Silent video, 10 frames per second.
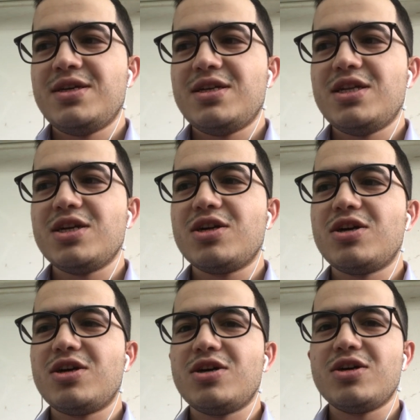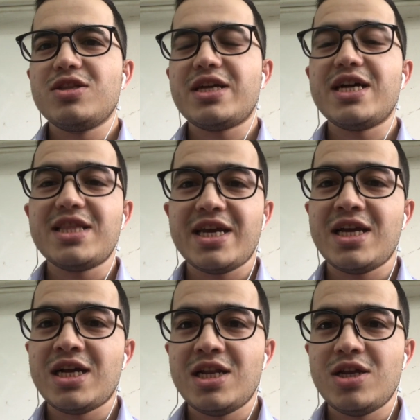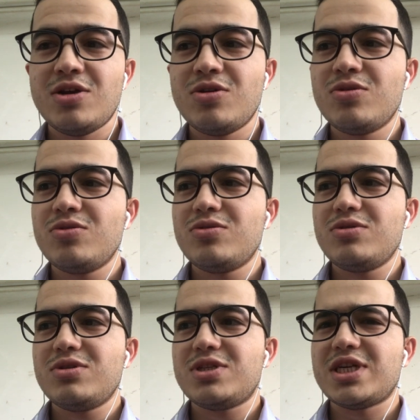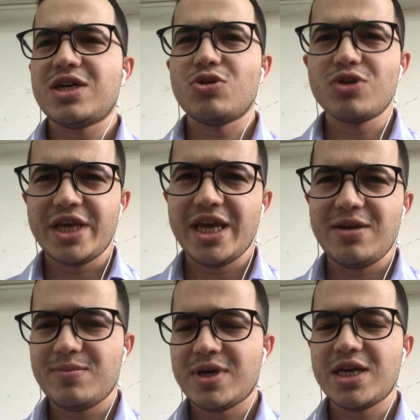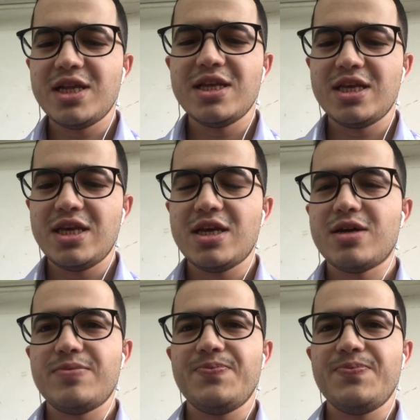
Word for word: แล้วก็ถ้าแต่งงานแล้วจะโอเคไหมอะไรเงี้ยครับ